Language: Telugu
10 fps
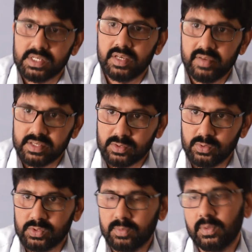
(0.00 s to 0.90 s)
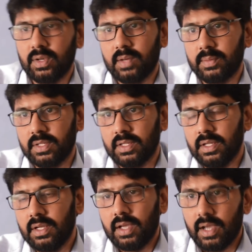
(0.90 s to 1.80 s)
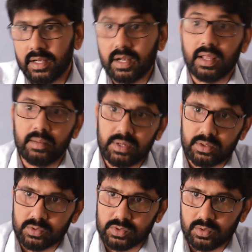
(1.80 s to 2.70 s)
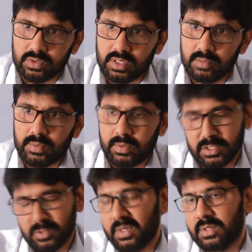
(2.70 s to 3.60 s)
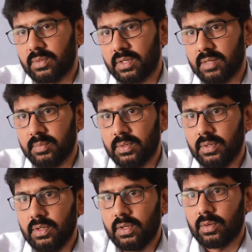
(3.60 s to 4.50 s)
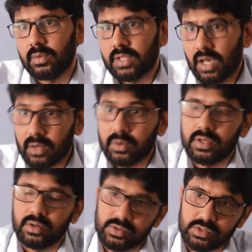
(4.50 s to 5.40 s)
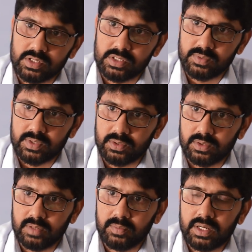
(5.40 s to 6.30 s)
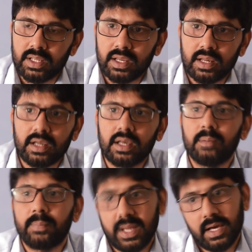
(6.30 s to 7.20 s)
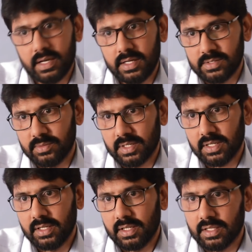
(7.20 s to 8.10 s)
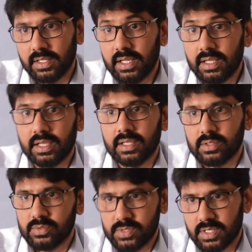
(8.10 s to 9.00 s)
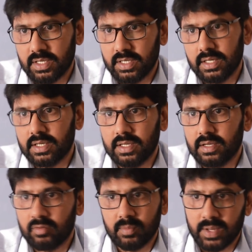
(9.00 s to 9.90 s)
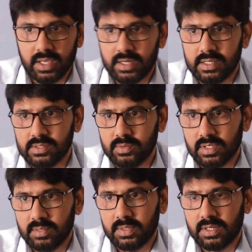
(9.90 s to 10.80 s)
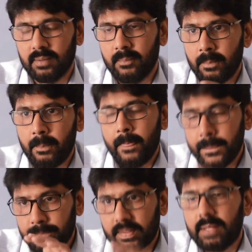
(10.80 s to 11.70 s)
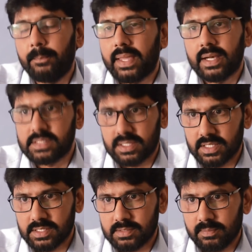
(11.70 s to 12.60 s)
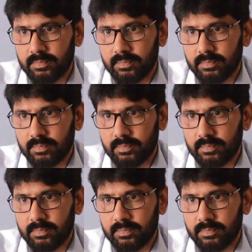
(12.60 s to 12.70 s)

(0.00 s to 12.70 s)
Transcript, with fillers: సేవింగ్స్ కోసము లేకపోతే ఎంటర్టైన్మెంట్ కోసం కొంత డబ్బు ఖర్చు పెడుతూ ఉంటాము కొంత ఆరోగ్యం కోసం ఖర్చు పెడుతుంటాము ఇట్లా రకరకాల ప్రయారిటీస్ ఉంటాయి దేనికి ఎంత ఉంచాలి ఏంటనేటువంటి ప్రయారిటీస్ ఉంటాయి అన్నమాట ఇది పేరెంట్స్కి తెలుసు